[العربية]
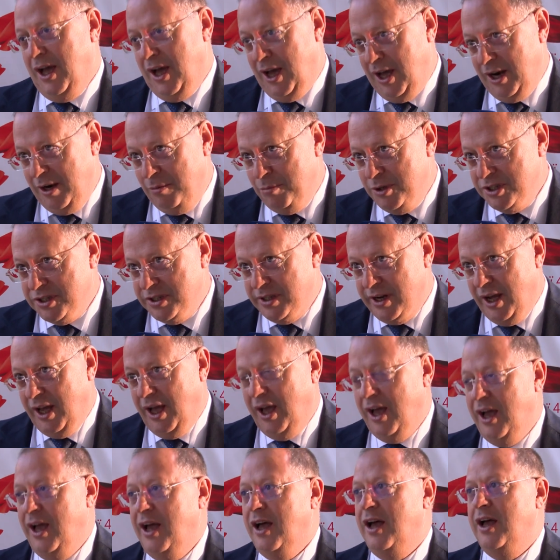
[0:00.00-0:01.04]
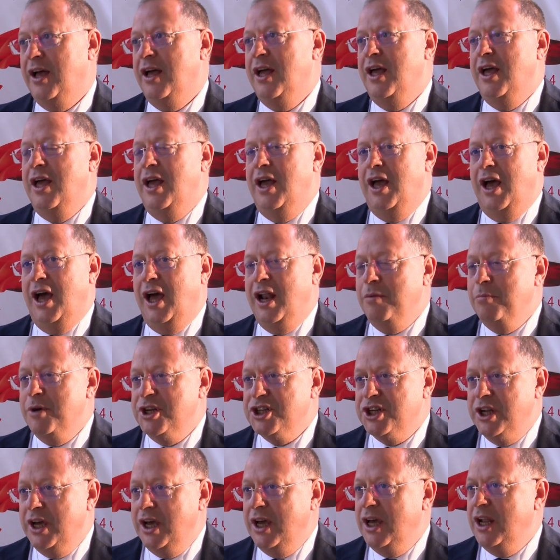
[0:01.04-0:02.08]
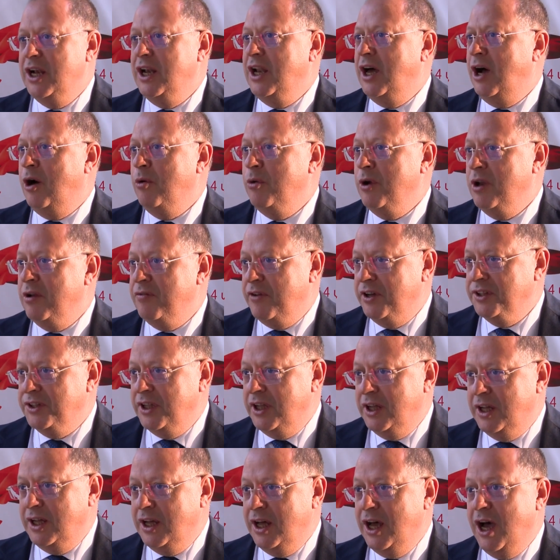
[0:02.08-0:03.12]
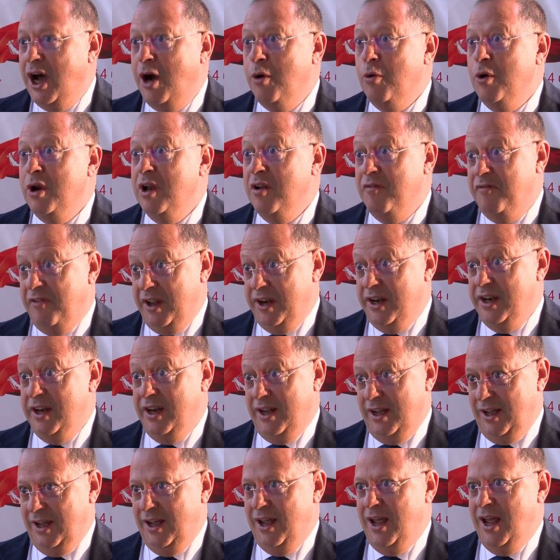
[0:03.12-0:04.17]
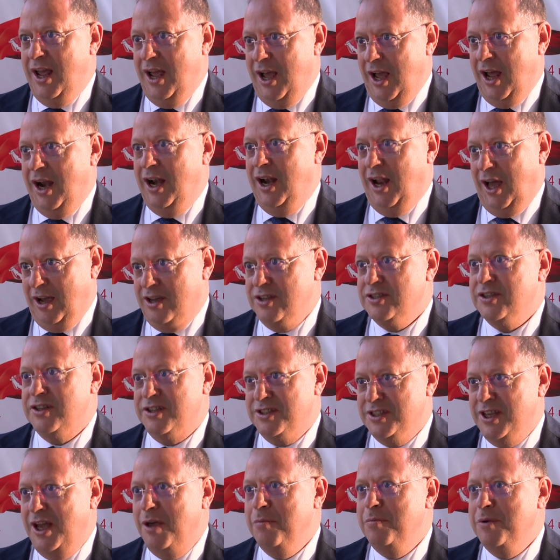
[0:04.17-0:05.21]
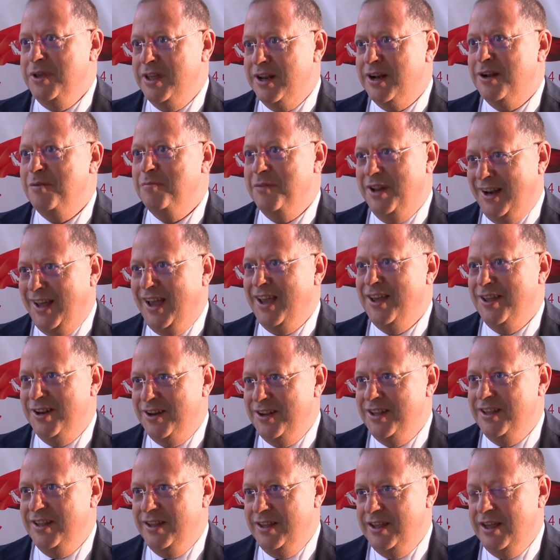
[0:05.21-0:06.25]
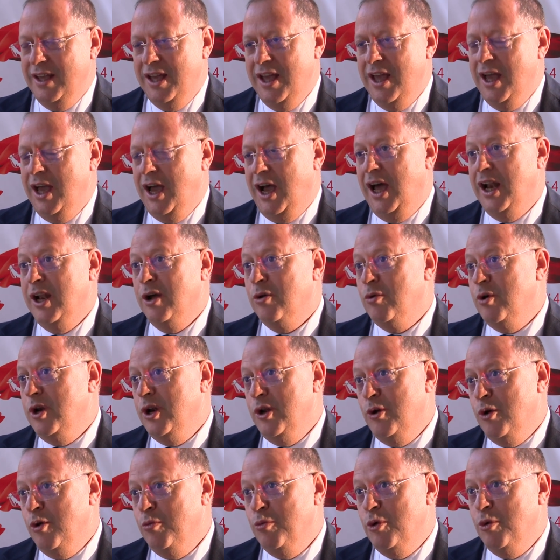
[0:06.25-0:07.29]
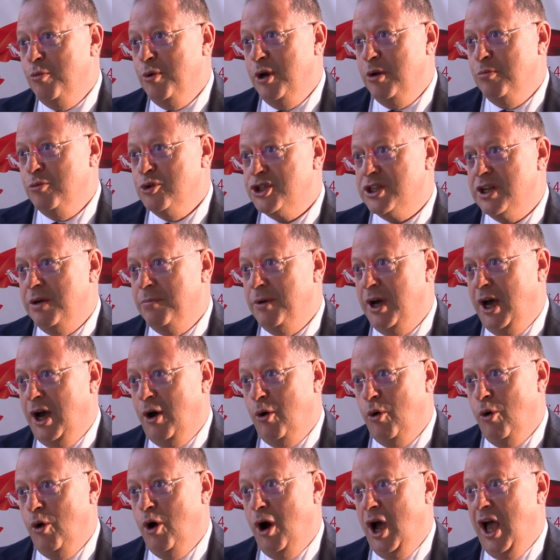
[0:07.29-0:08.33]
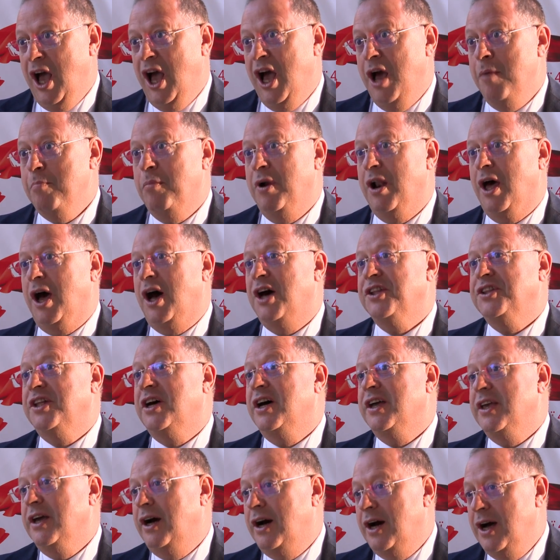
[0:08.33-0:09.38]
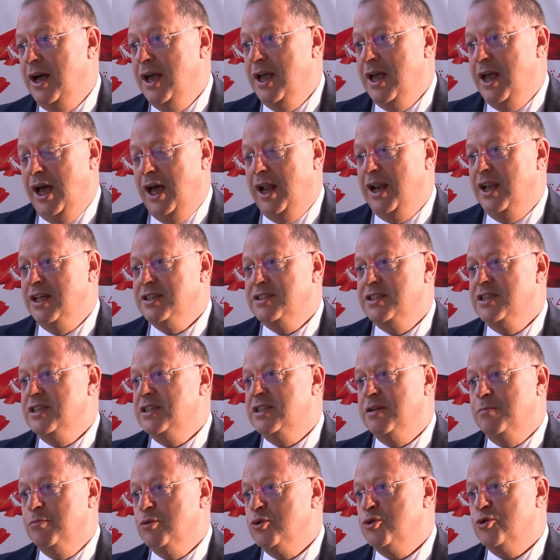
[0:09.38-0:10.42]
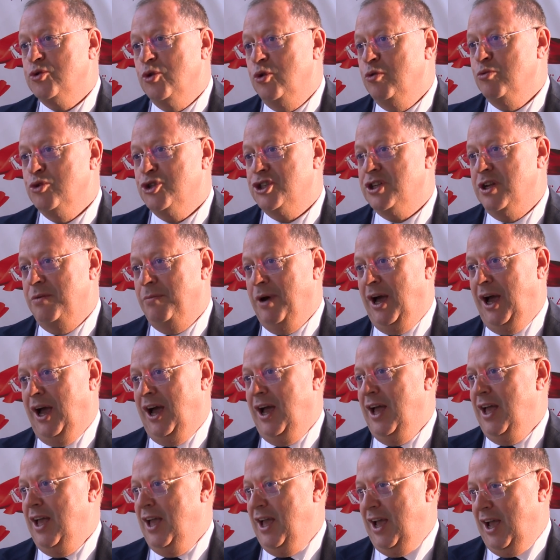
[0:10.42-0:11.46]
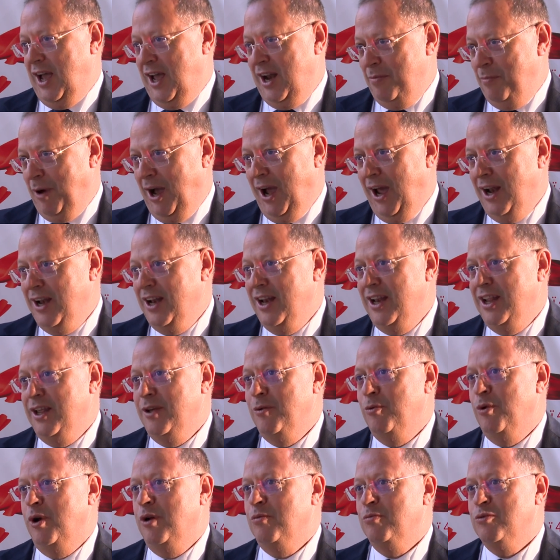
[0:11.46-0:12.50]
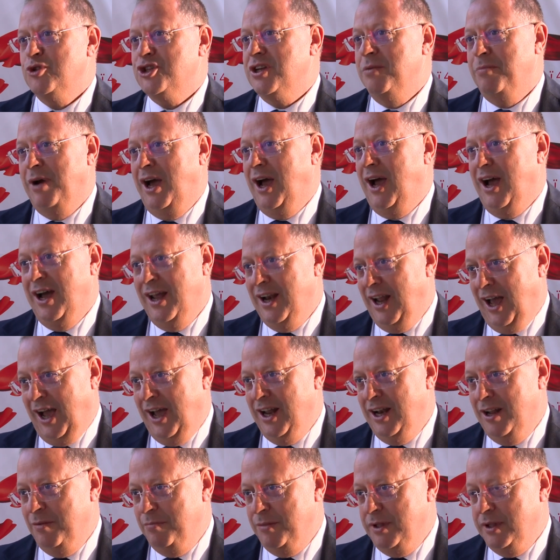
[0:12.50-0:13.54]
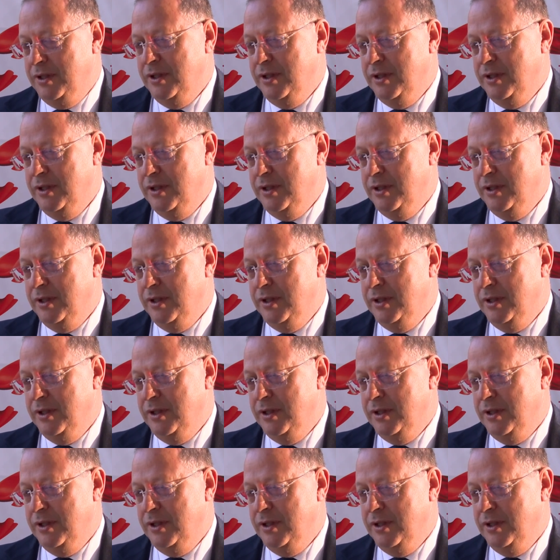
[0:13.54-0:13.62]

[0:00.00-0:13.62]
المسرح المجال أو الفضاء أو الفن الأكثر تعبيرا من غيره على كل هموم المجتمع وأهم القضايا التي تمس المجتمع المحلي والمجتمع العالمي